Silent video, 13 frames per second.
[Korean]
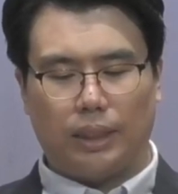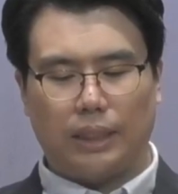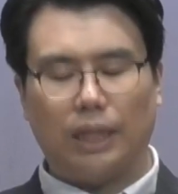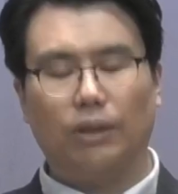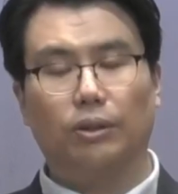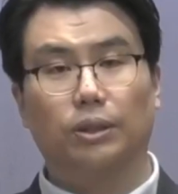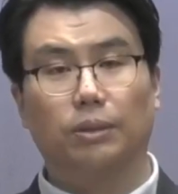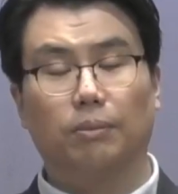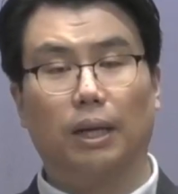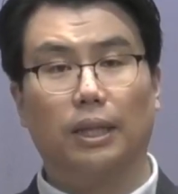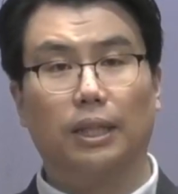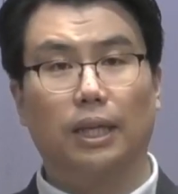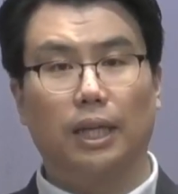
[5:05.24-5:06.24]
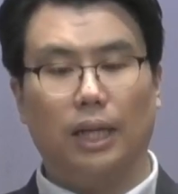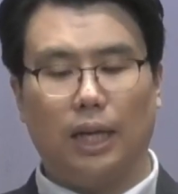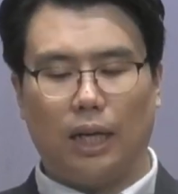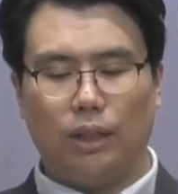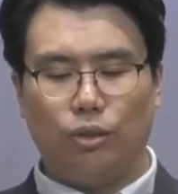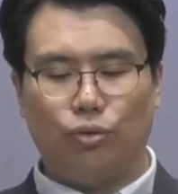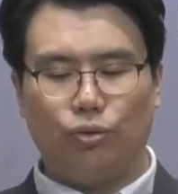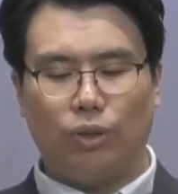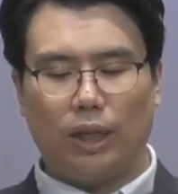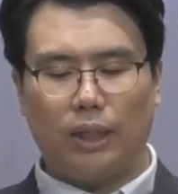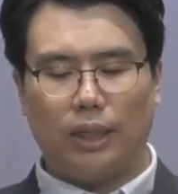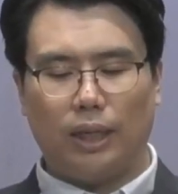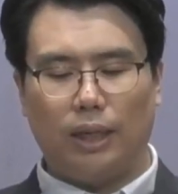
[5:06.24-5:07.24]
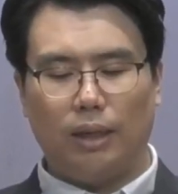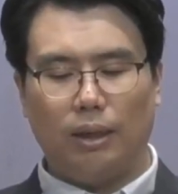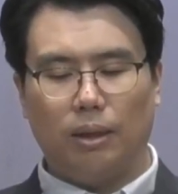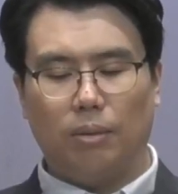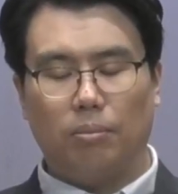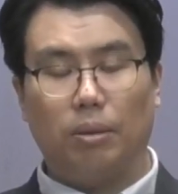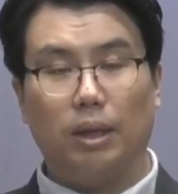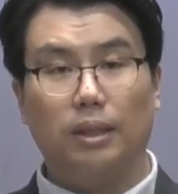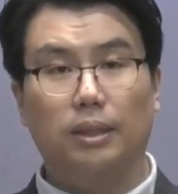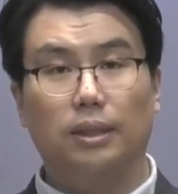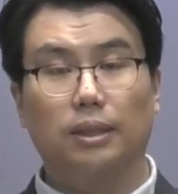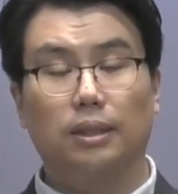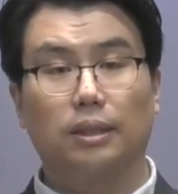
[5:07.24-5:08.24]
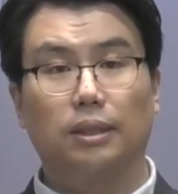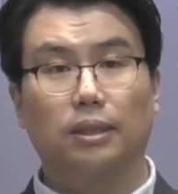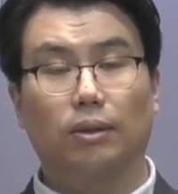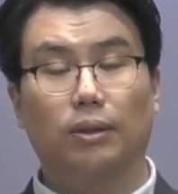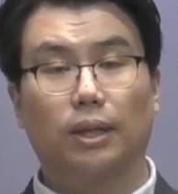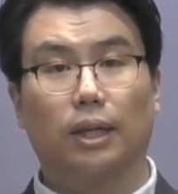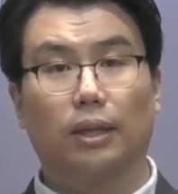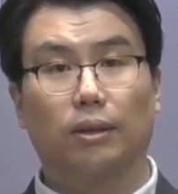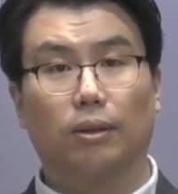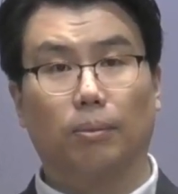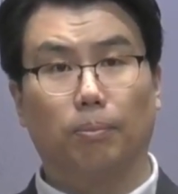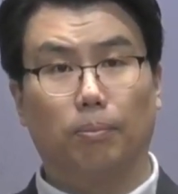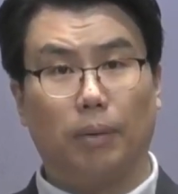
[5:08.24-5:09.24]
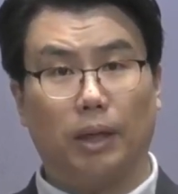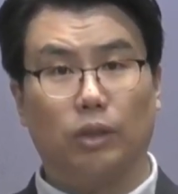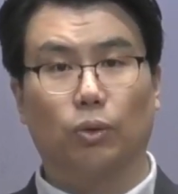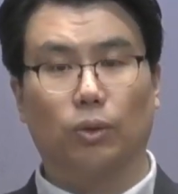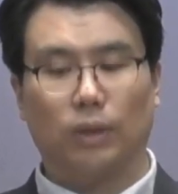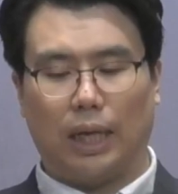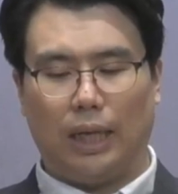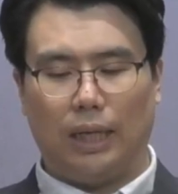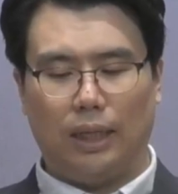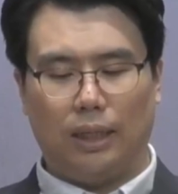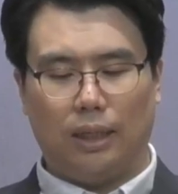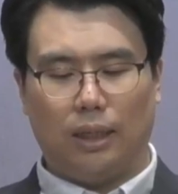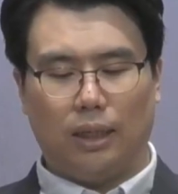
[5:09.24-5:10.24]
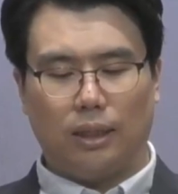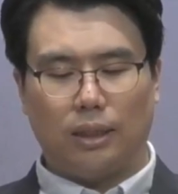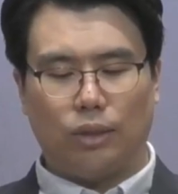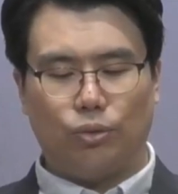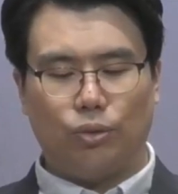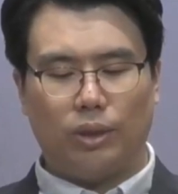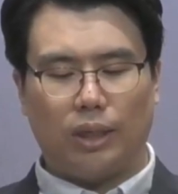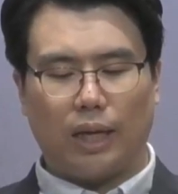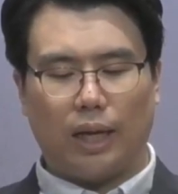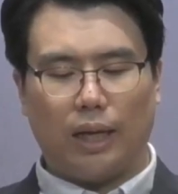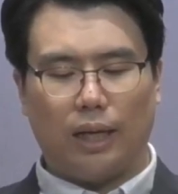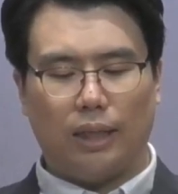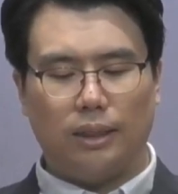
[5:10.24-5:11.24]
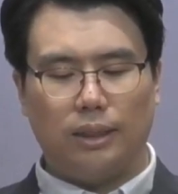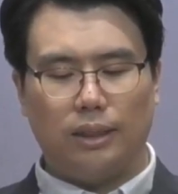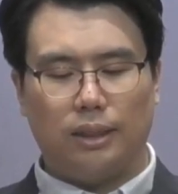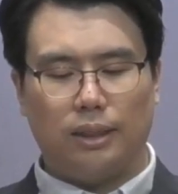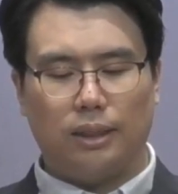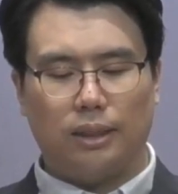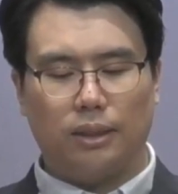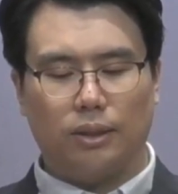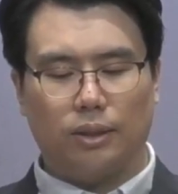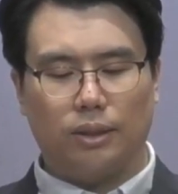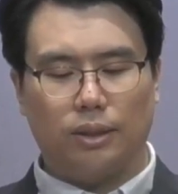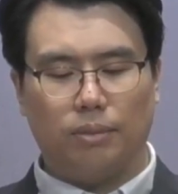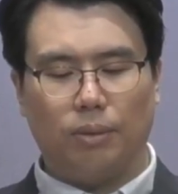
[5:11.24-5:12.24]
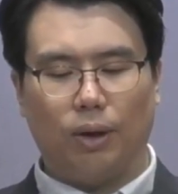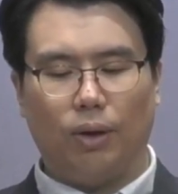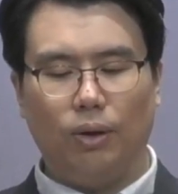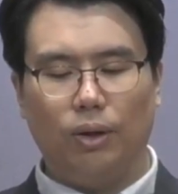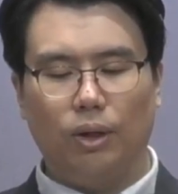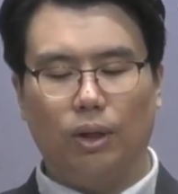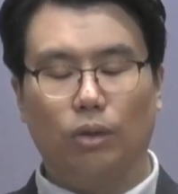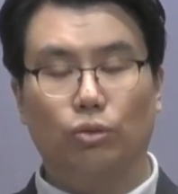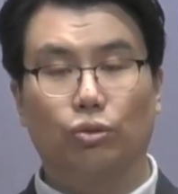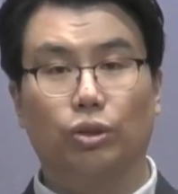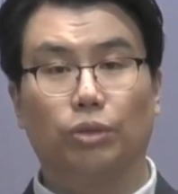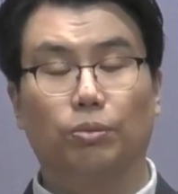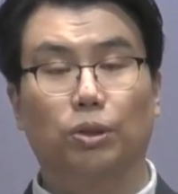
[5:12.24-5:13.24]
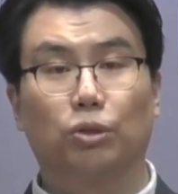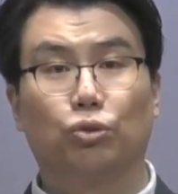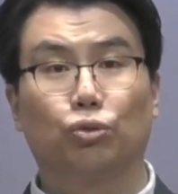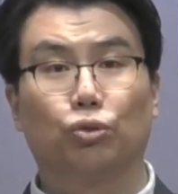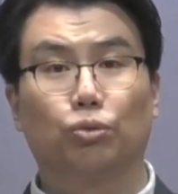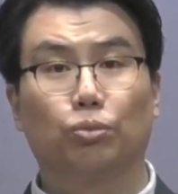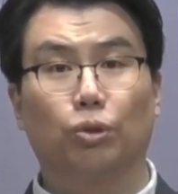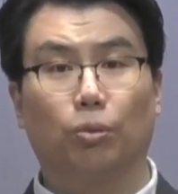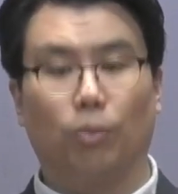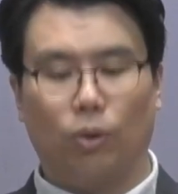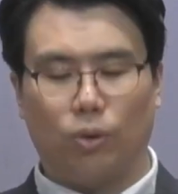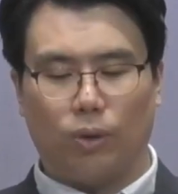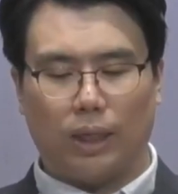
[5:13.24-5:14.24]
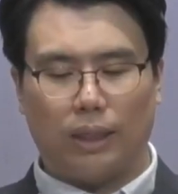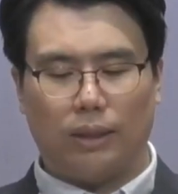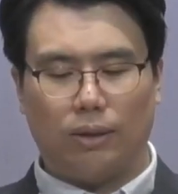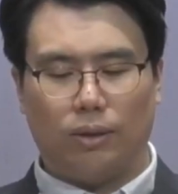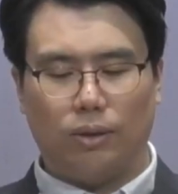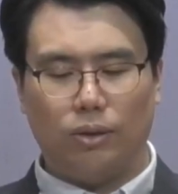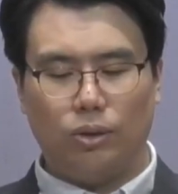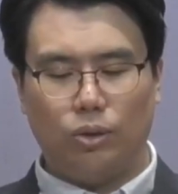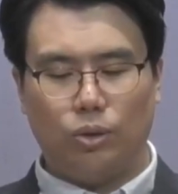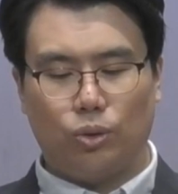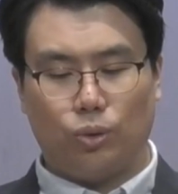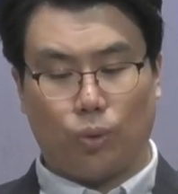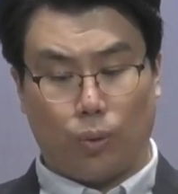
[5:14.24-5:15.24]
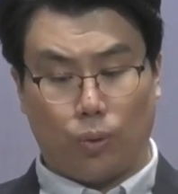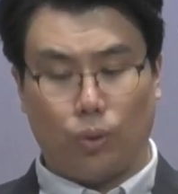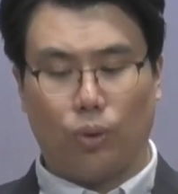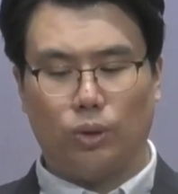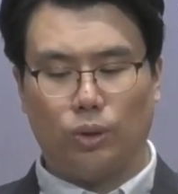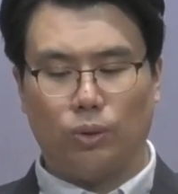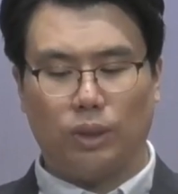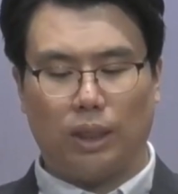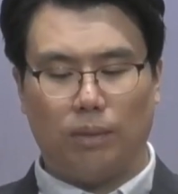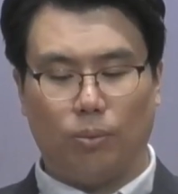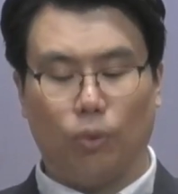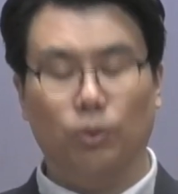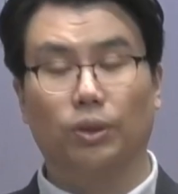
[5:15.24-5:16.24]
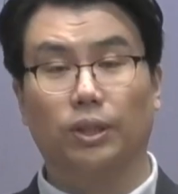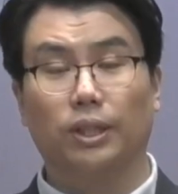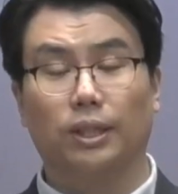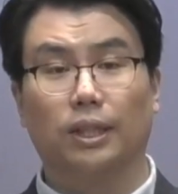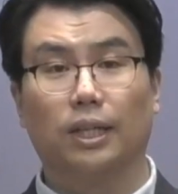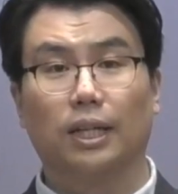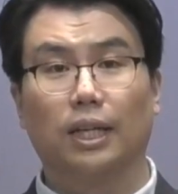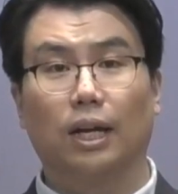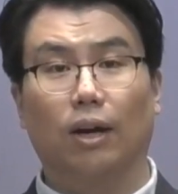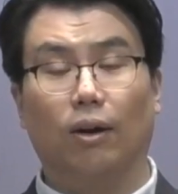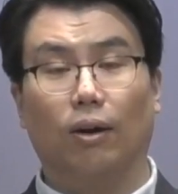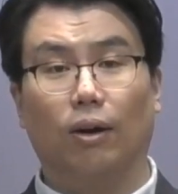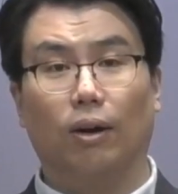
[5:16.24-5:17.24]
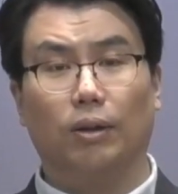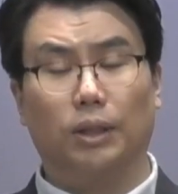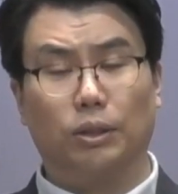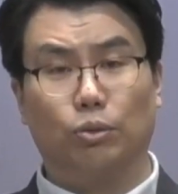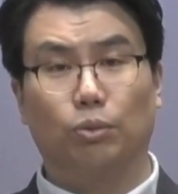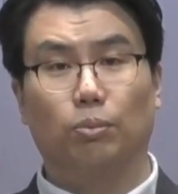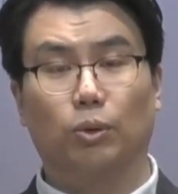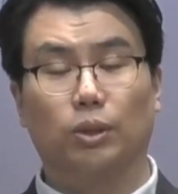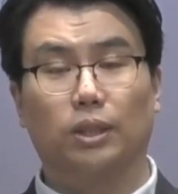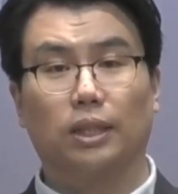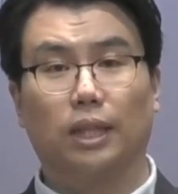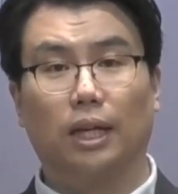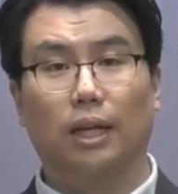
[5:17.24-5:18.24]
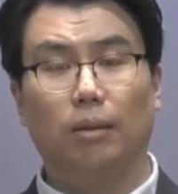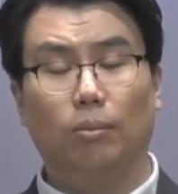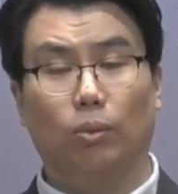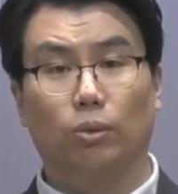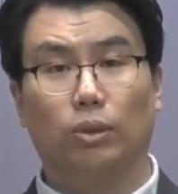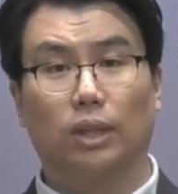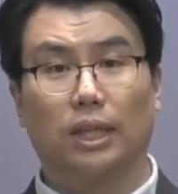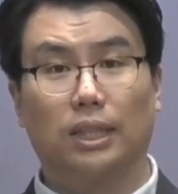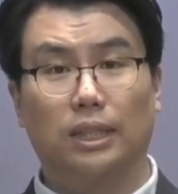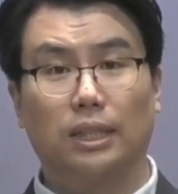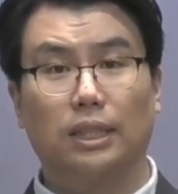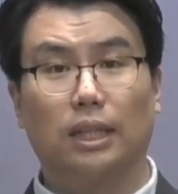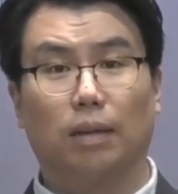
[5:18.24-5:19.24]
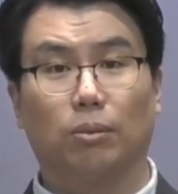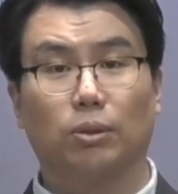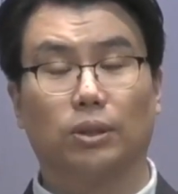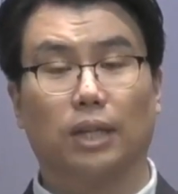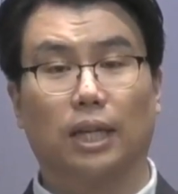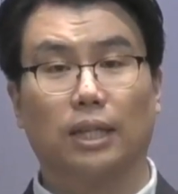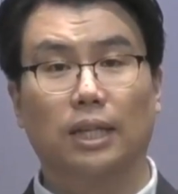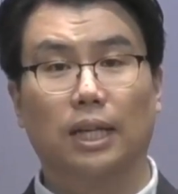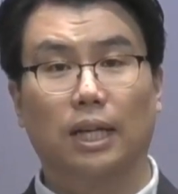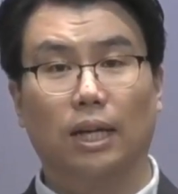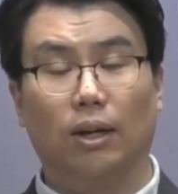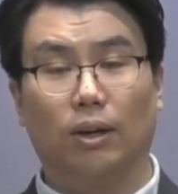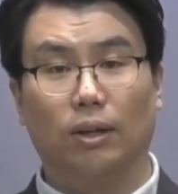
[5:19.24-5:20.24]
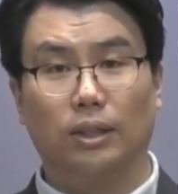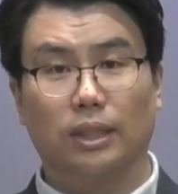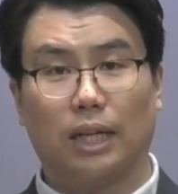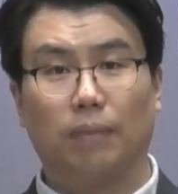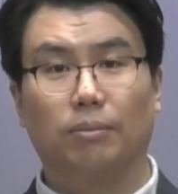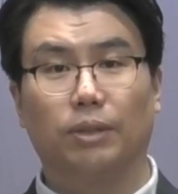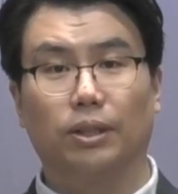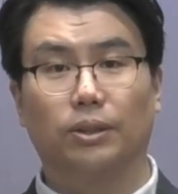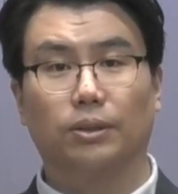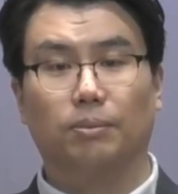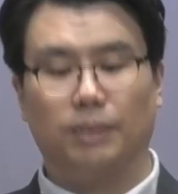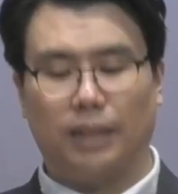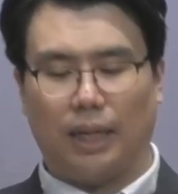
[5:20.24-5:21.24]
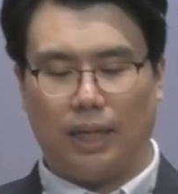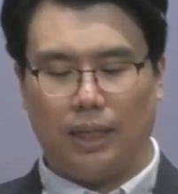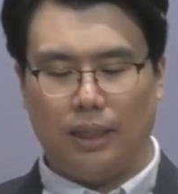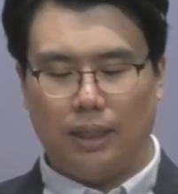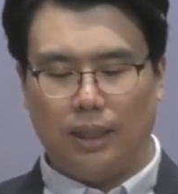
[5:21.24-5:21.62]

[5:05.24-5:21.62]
제자였지만 한 순간에 배신을 선택했던 베드로나 예수님께 악한 짓을 저지르며 주님을 죽음으로 몰고 갔던 종교 지도자들 모두는 어, 예수님 보실 때 모두 다 큰 잘못을 한 어, 사람들이었습니다.